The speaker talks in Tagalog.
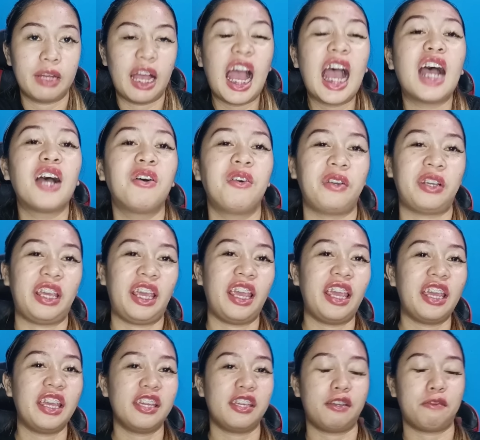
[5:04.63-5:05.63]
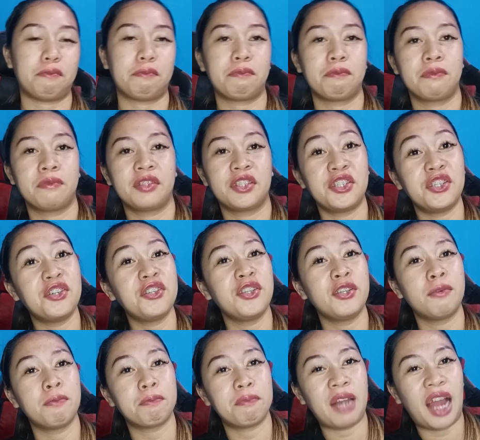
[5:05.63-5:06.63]
Ah, okay.
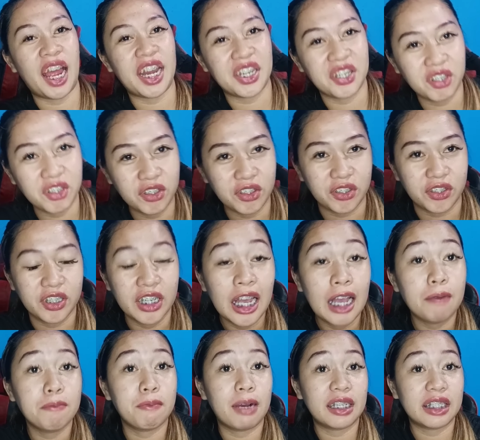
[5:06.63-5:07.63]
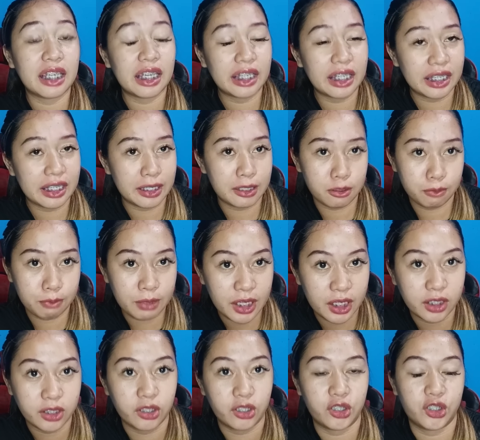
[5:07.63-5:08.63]
Yun yung plano. Magiging
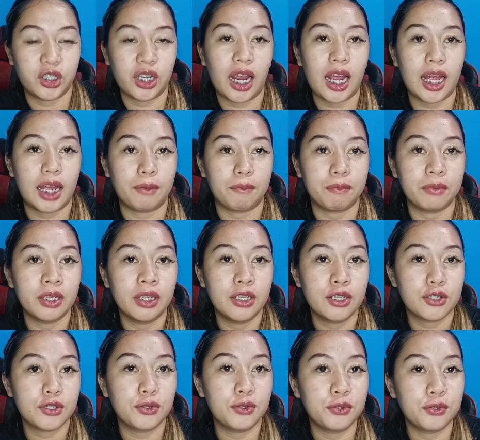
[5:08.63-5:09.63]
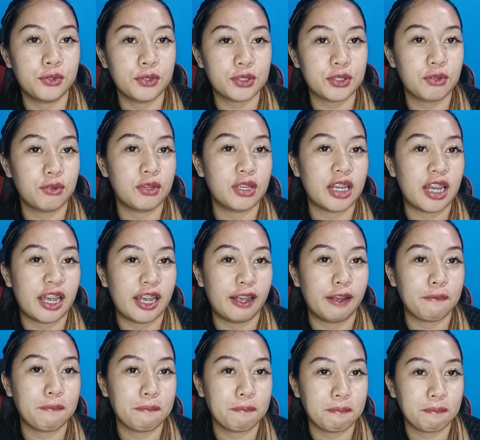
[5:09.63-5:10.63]
speaker siya. So, gusto
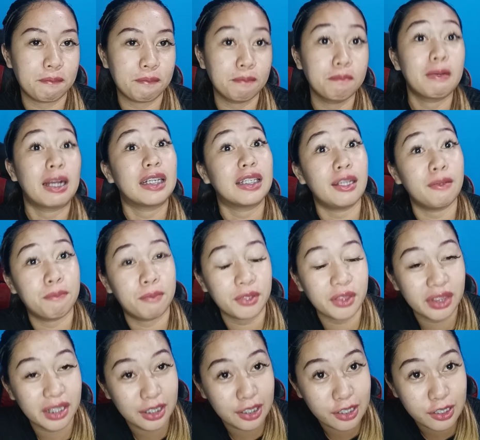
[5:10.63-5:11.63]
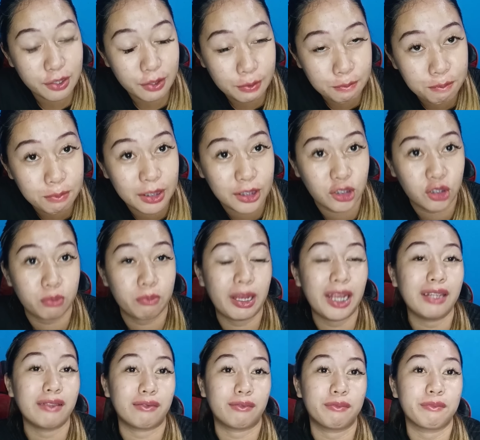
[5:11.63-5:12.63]
niyang maglibot ng
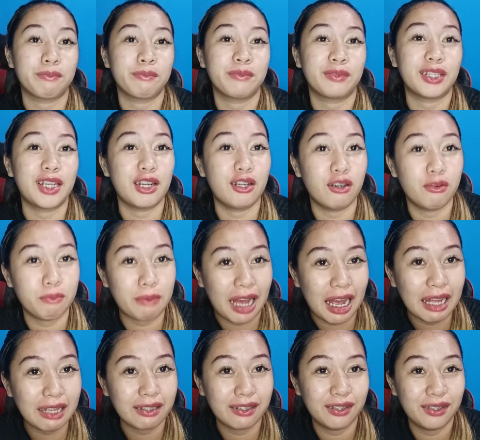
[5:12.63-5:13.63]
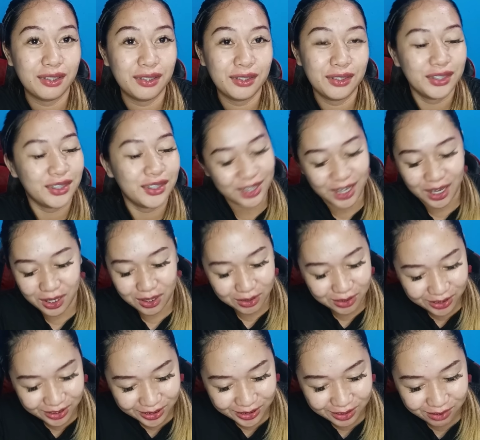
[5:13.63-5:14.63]
impeachment. Ganon ba?
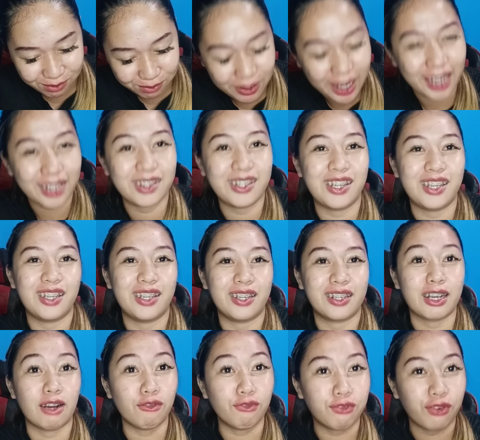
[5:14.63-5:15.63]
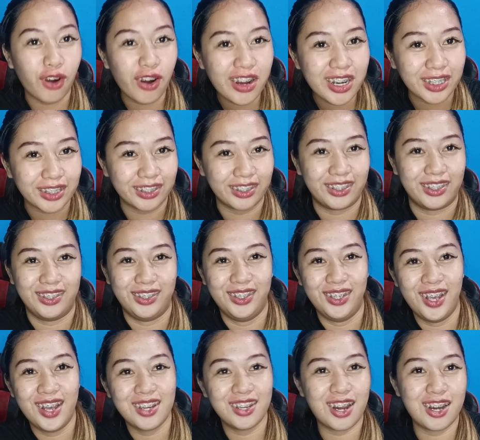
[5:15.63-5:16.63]
Nako, edi eh kavog.
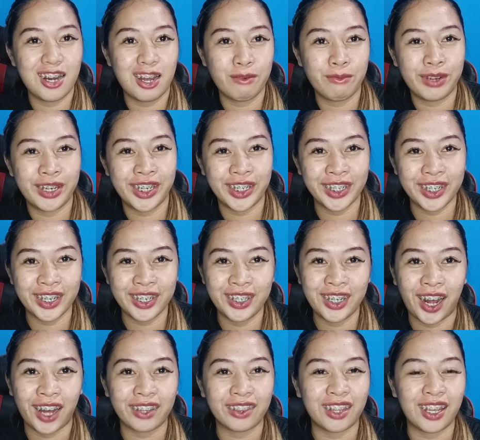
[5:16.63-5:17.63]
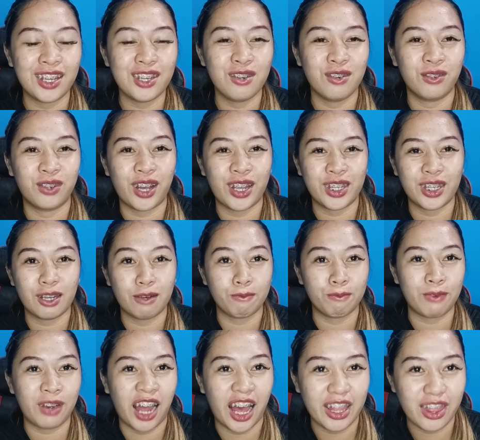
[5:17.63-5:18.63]
Nalaman agad natin yung
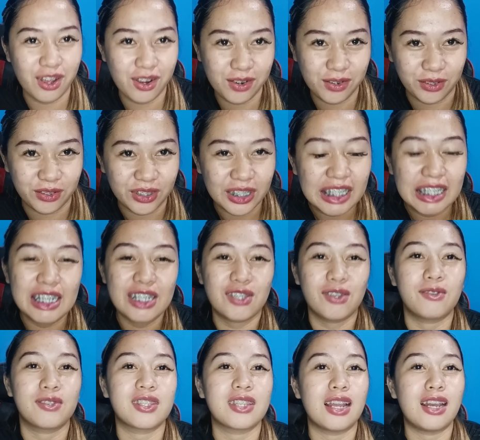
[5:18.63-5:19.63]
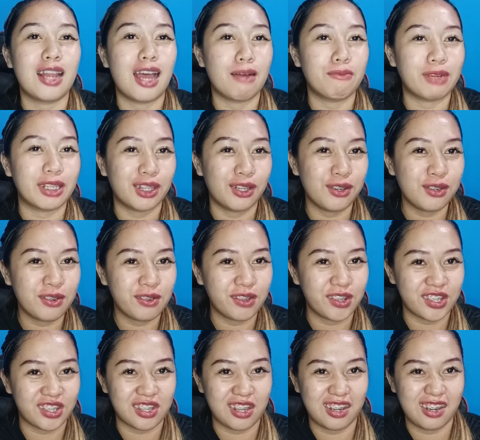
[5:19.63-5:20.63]
kanyang plano. So, salamat
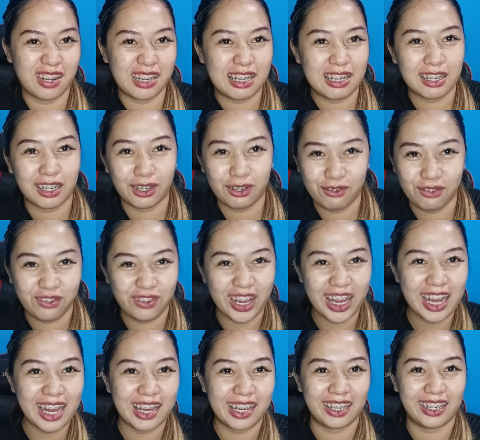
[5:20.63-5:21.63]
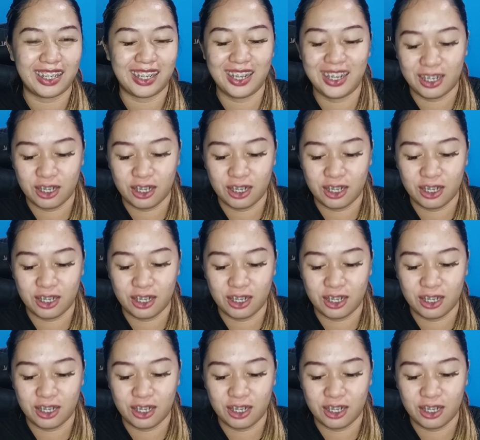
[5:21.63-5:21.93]
ho sa nag-reveal.